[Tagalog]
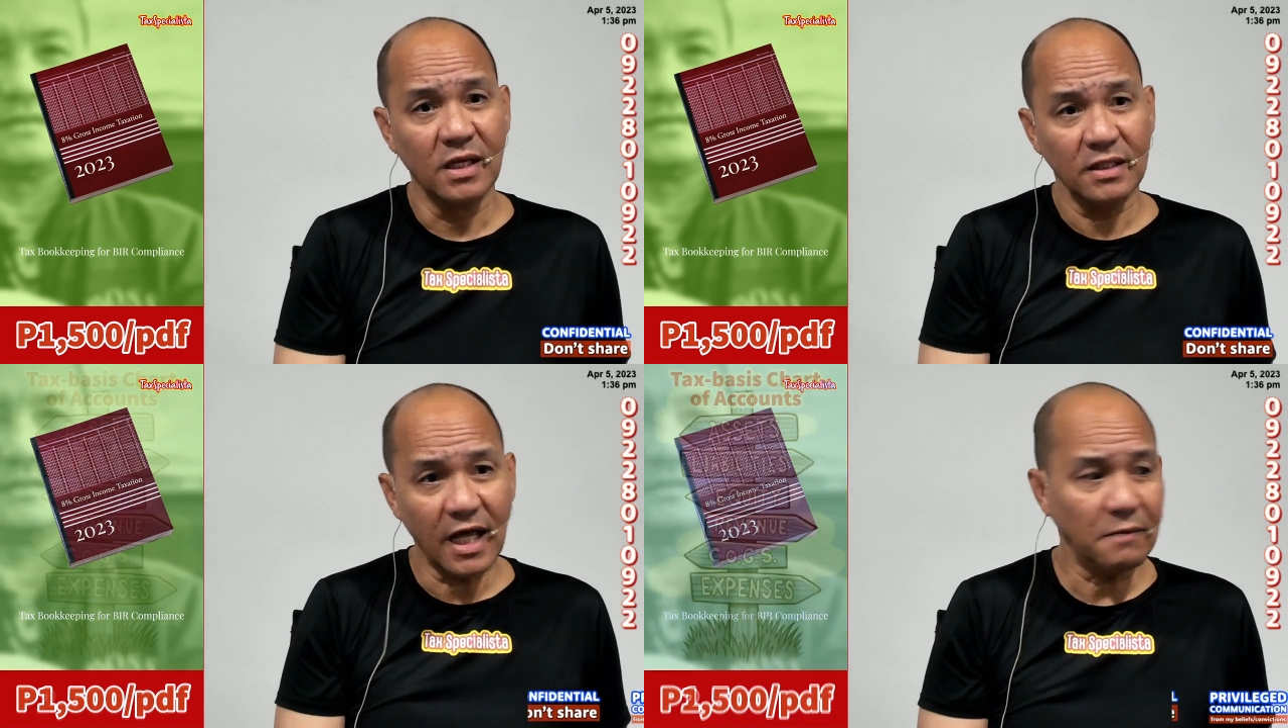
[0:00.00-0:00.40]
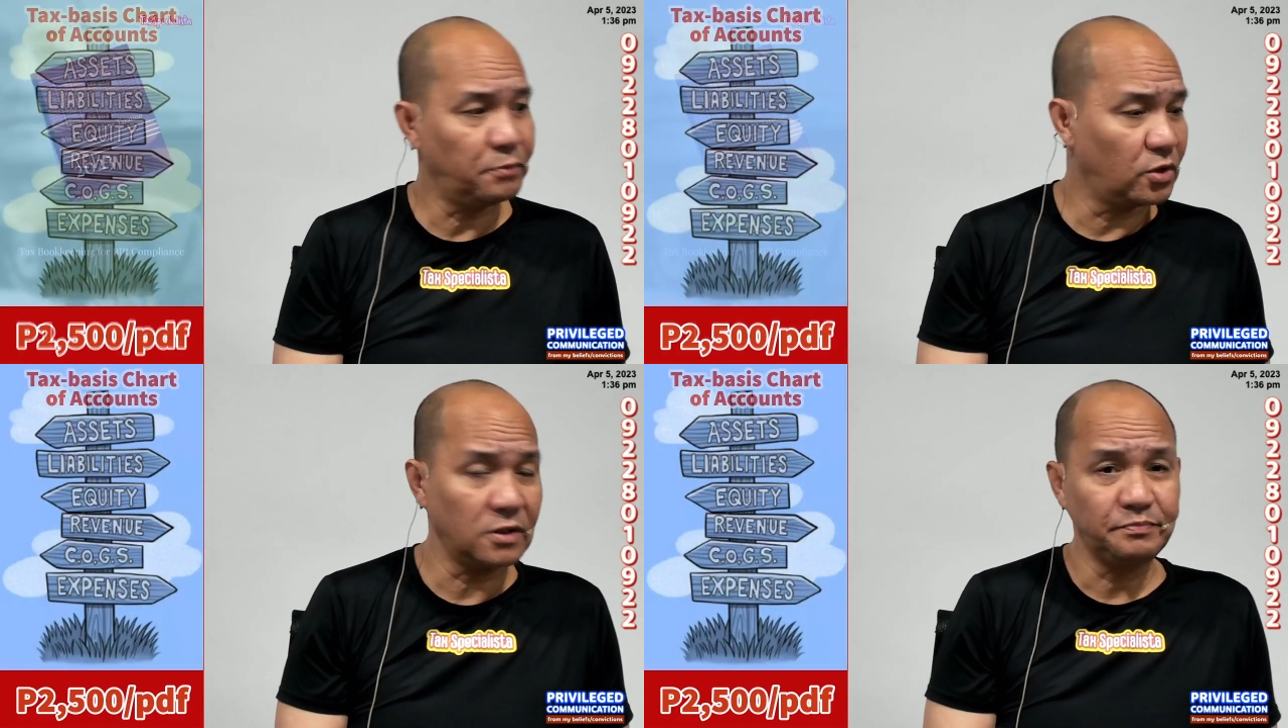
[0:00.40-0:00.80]

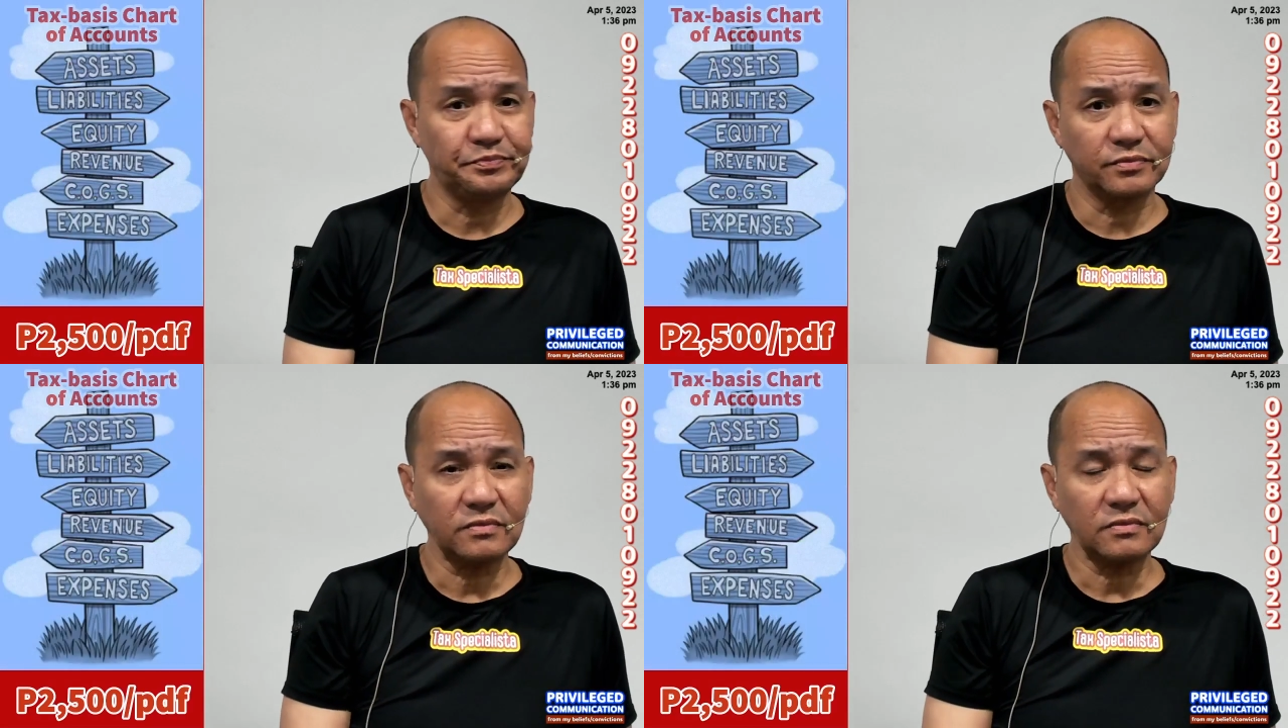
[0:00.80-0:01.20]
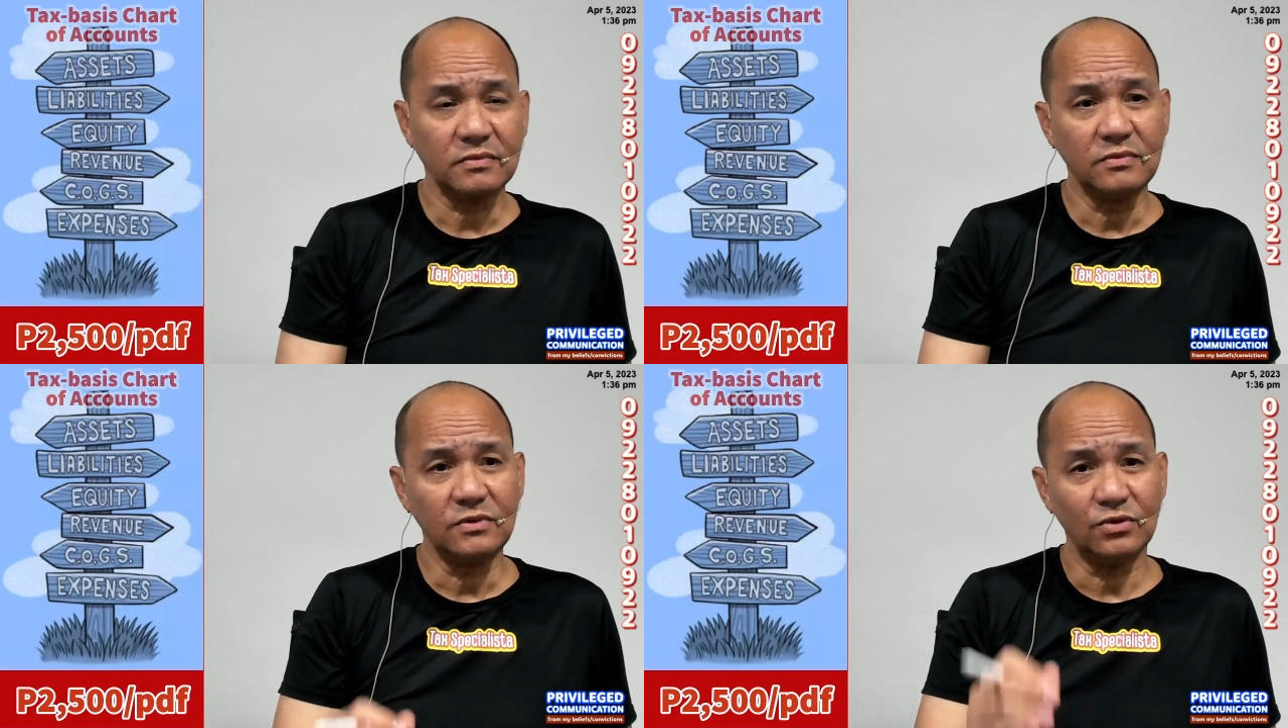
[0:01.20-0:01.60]
Therefore,
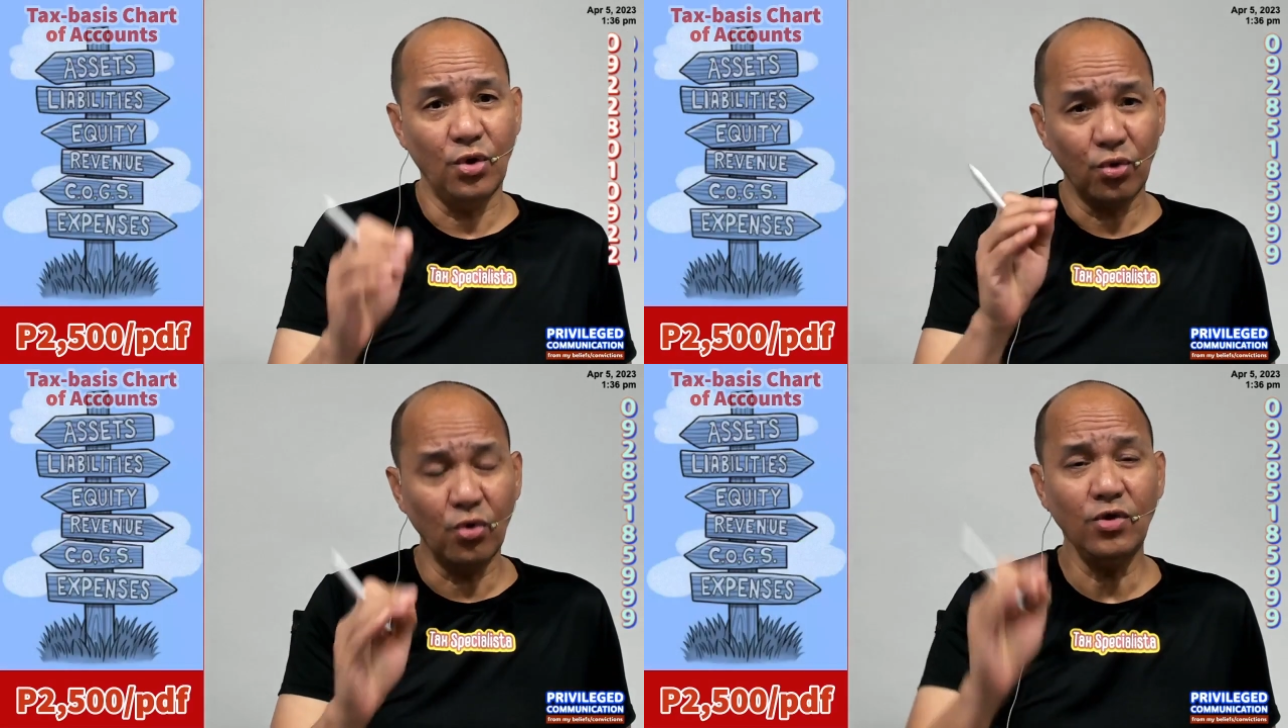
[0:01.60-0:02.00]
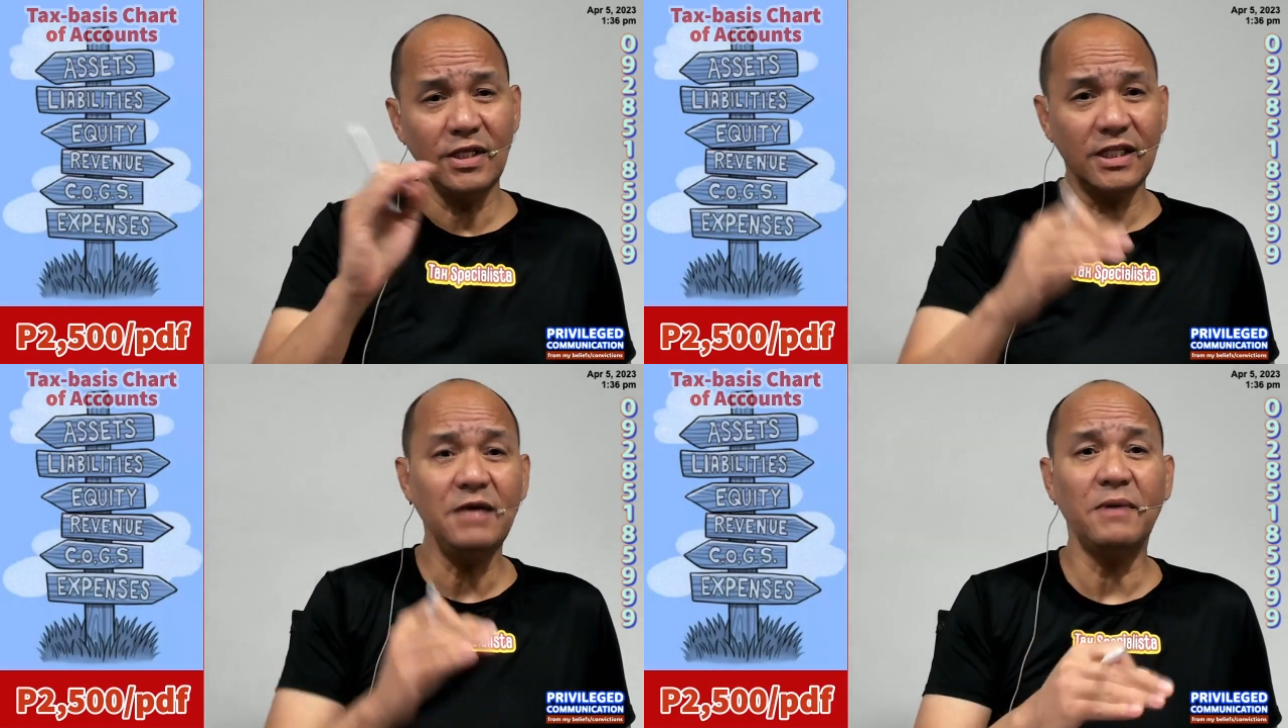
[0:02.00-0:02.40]
kung
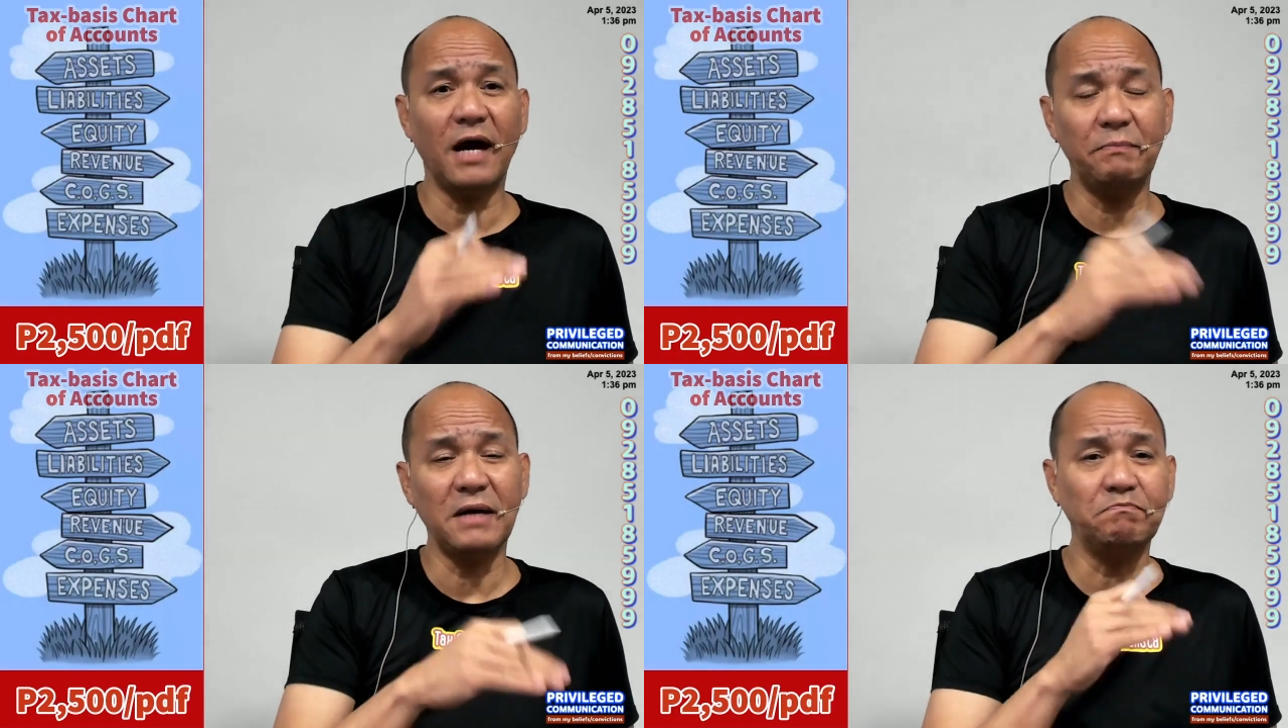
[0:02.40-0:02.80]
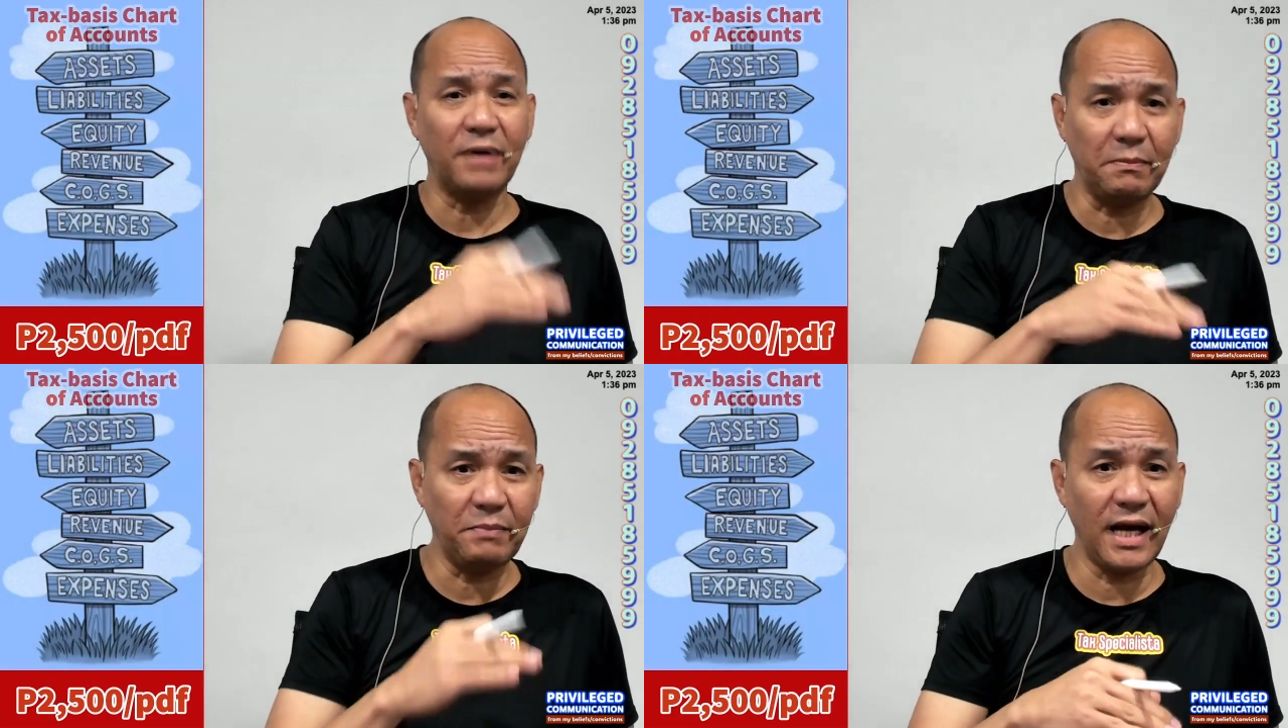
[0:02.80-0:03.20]
hindi
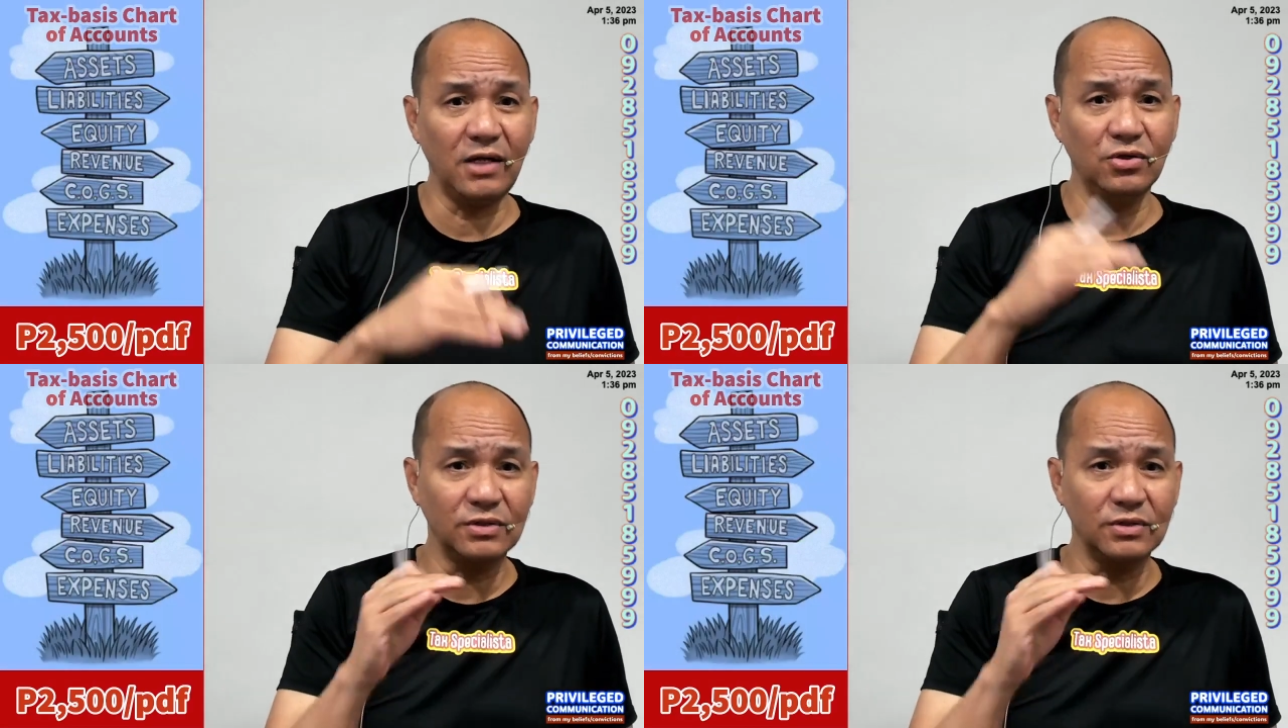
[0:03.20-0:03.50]
makapagpapile yung